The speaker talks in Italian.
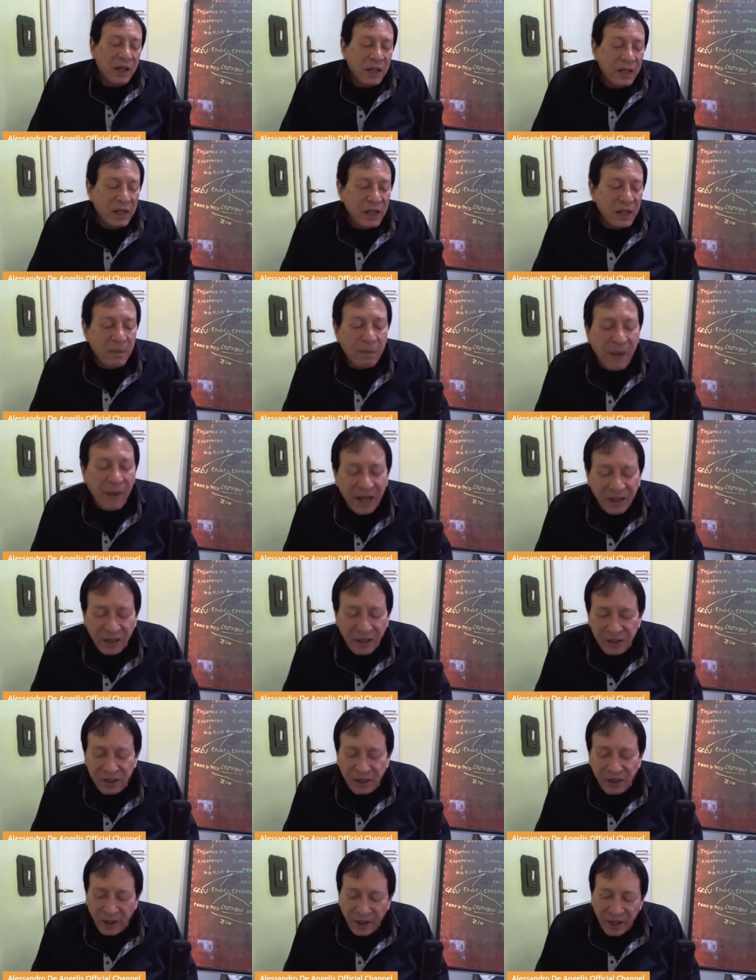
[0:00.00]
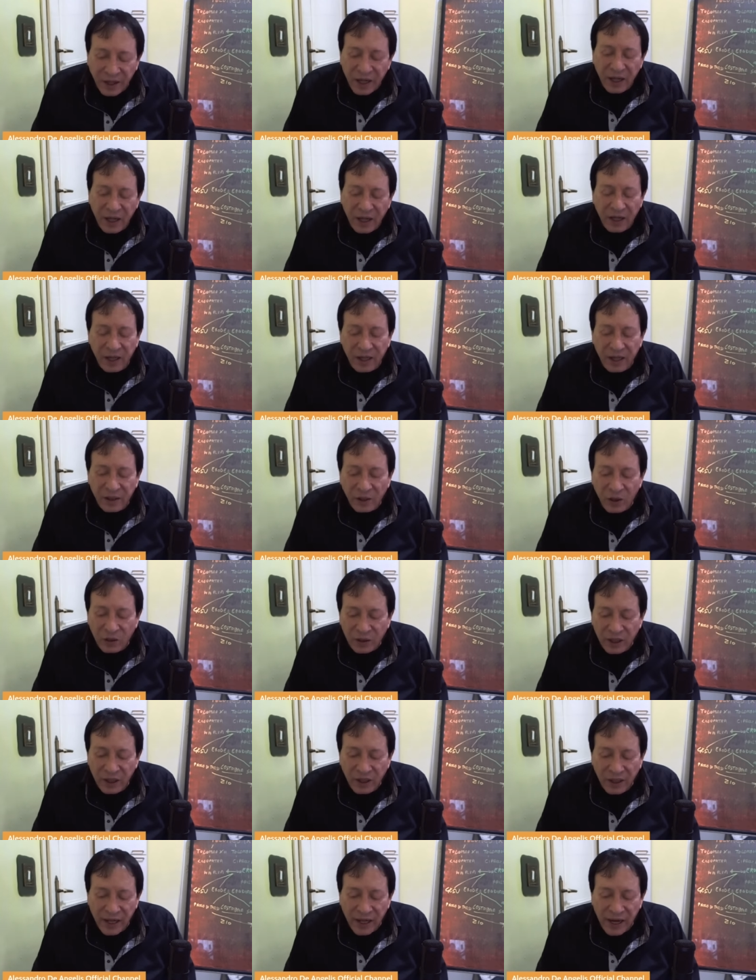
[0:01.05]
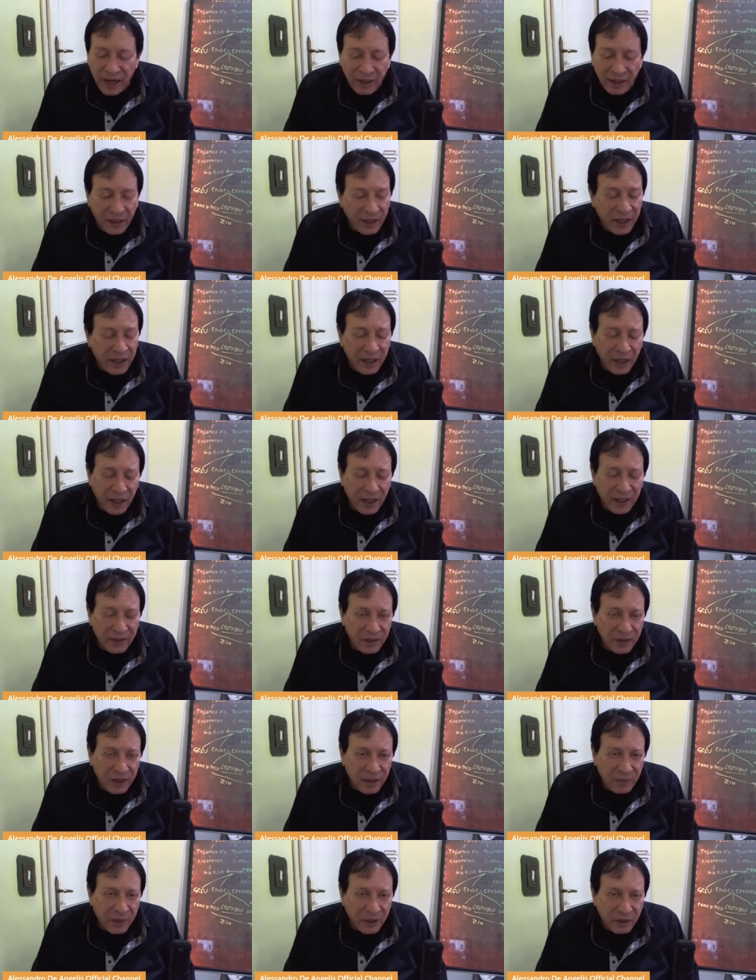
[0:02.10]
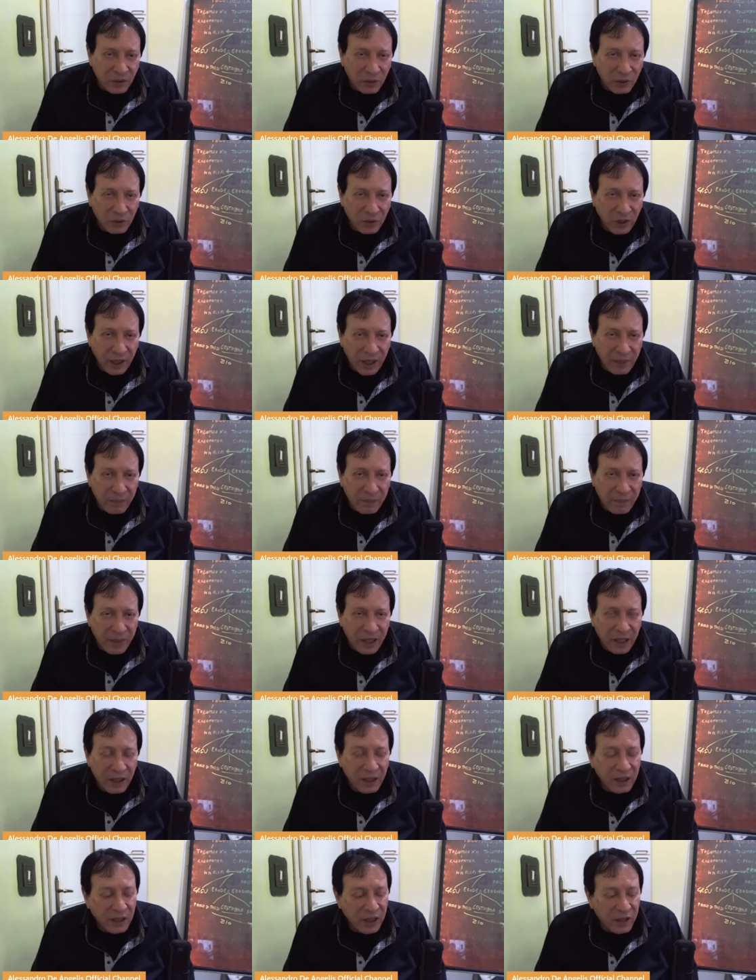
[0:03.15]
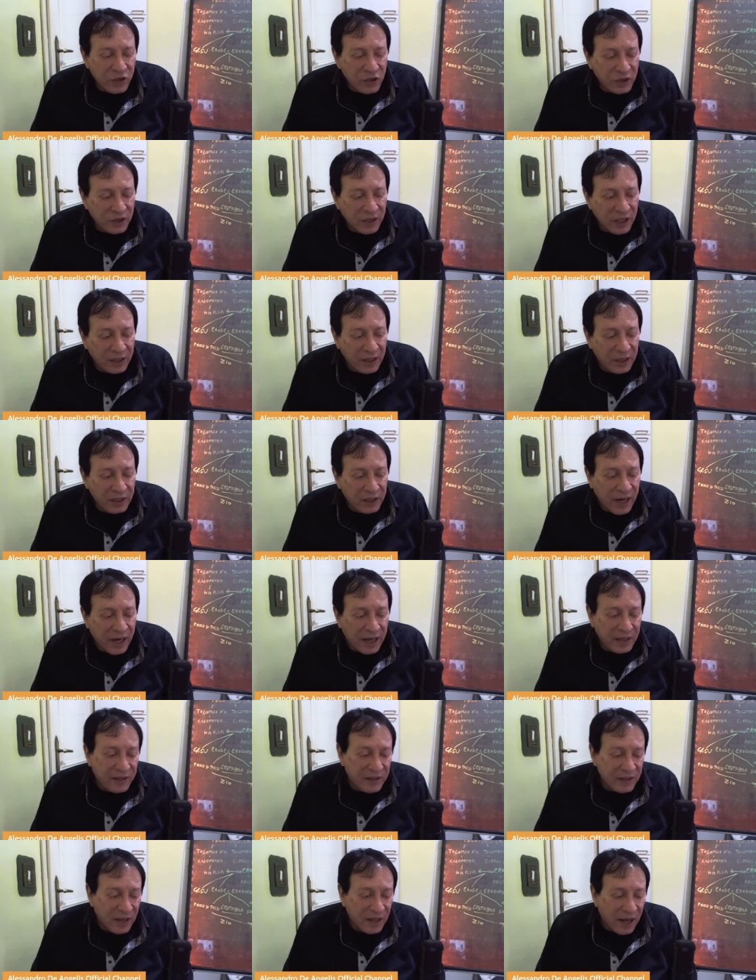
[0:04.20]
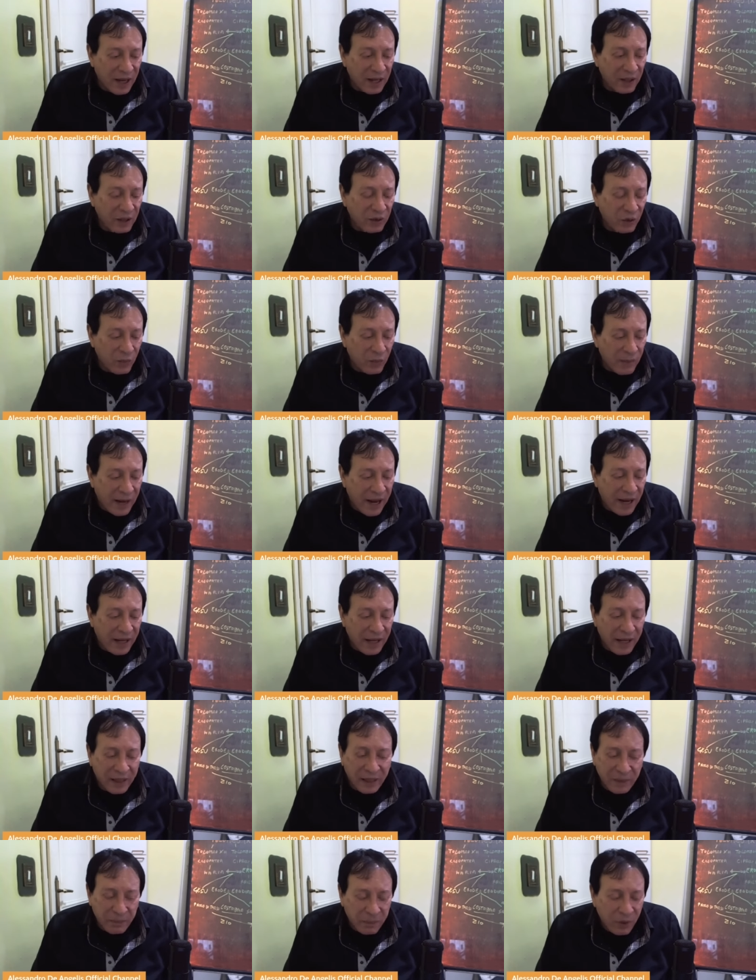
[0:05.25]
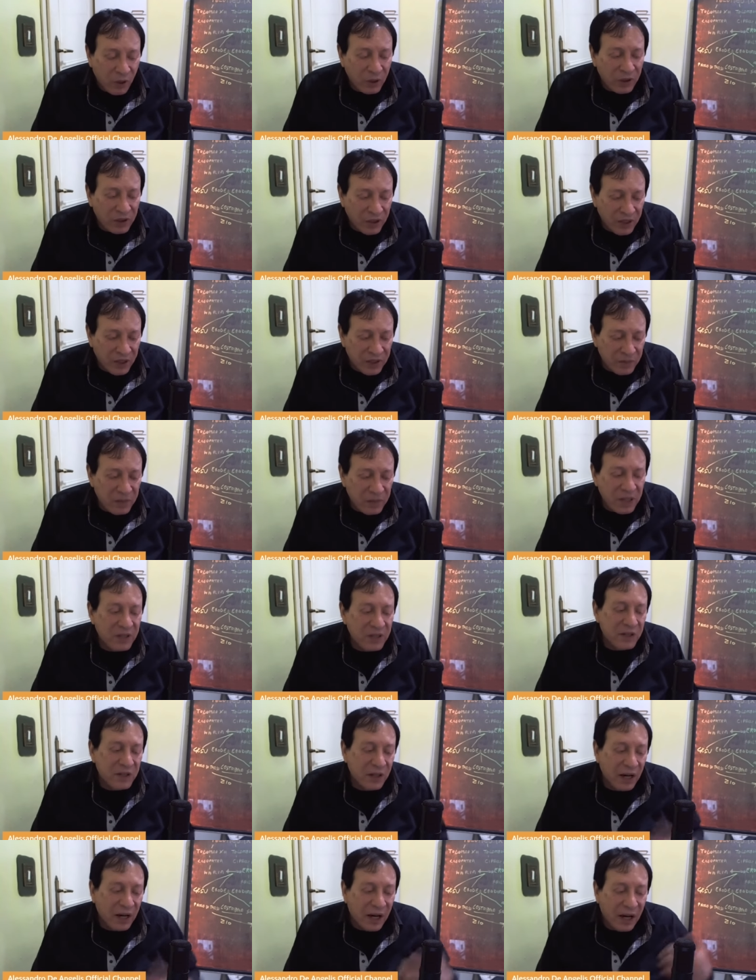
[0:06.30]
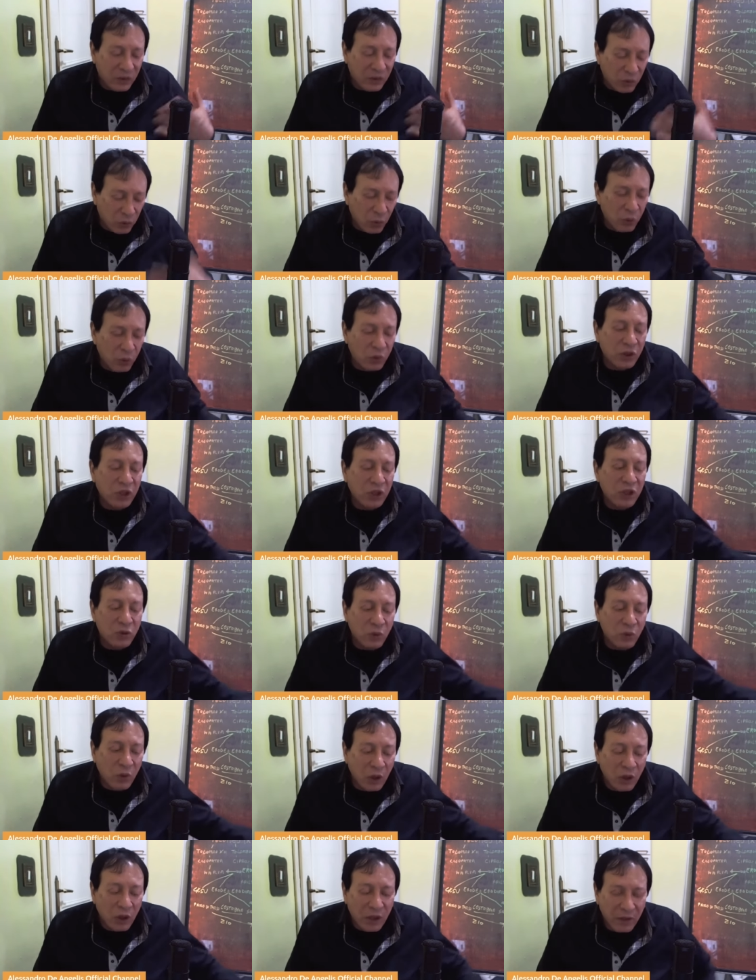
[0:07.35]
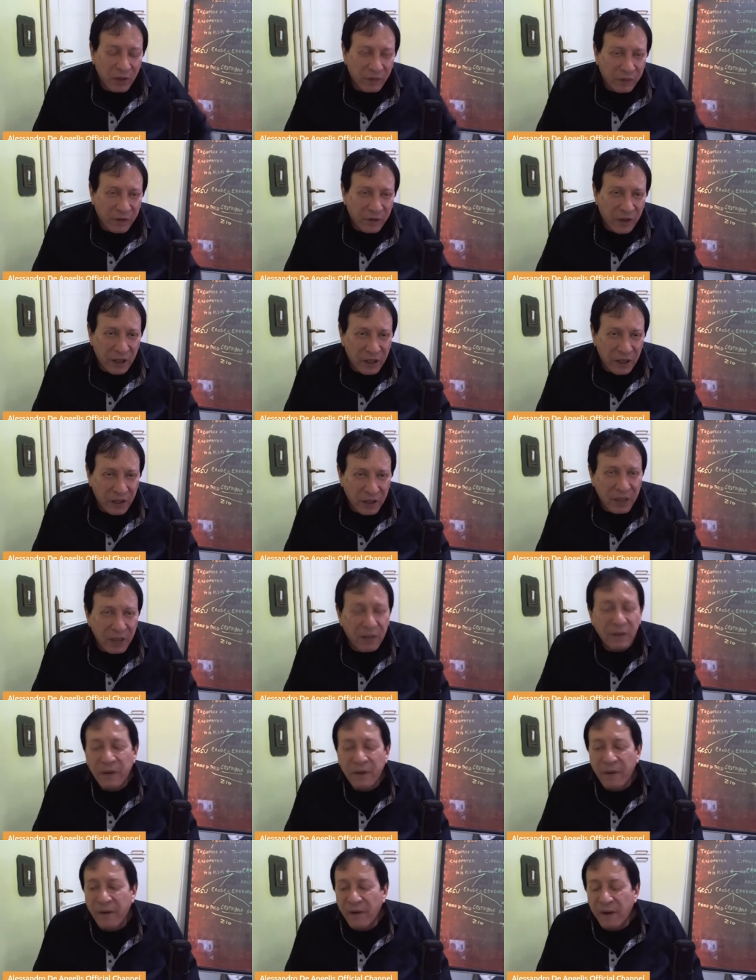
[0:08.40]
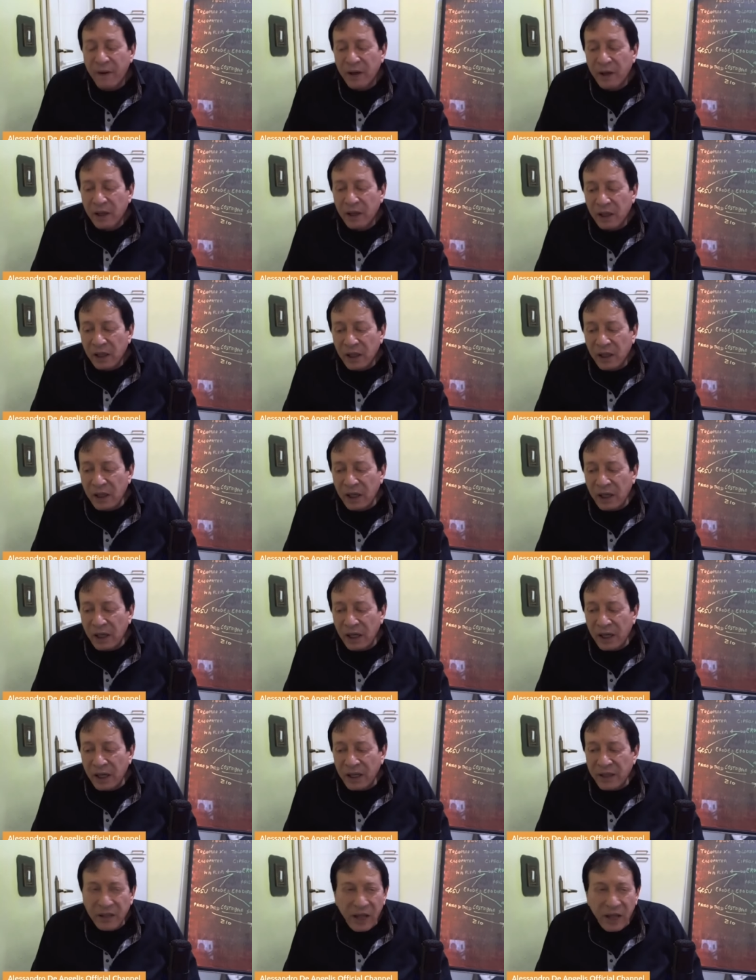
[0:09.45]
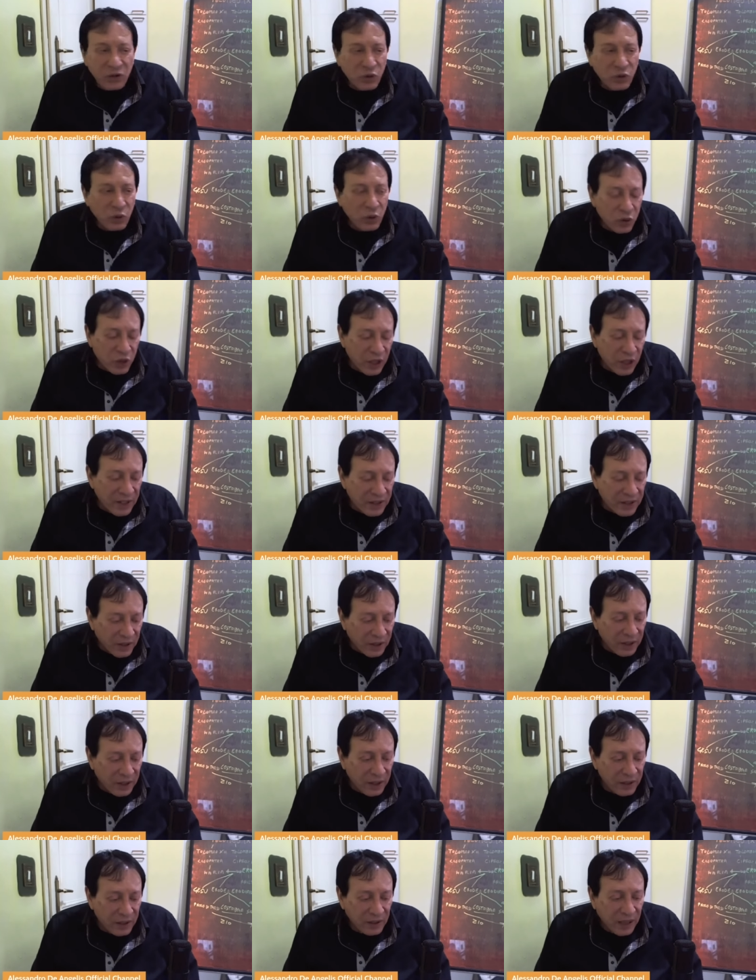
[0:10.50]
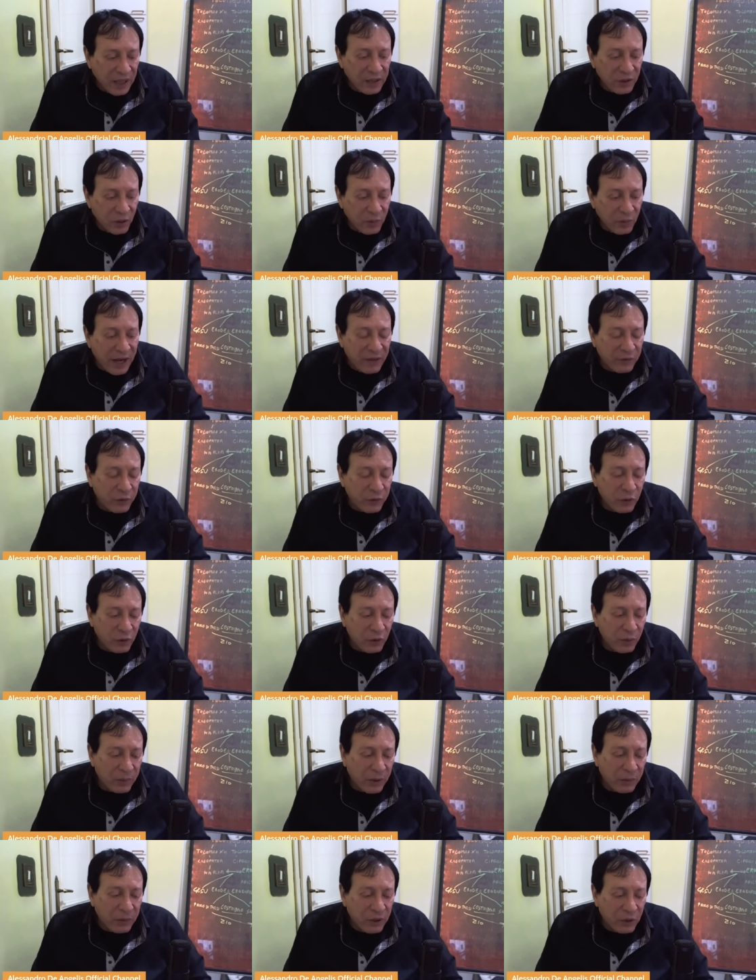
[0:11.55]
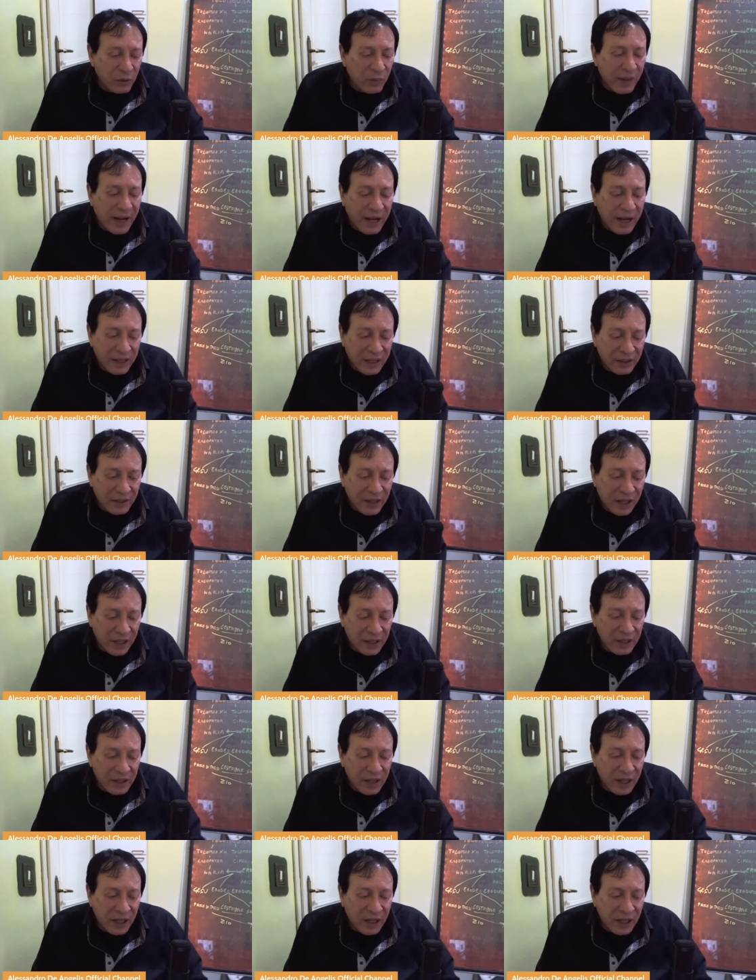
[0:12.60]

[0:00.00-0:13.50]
il padre del re Erode il Grande, Antipatro, ebbe la cittadinanza romana che poi trasmise a tutti i suoi figli eh, da Giulio Cesare, dai romani, furono proprio i romani a dargli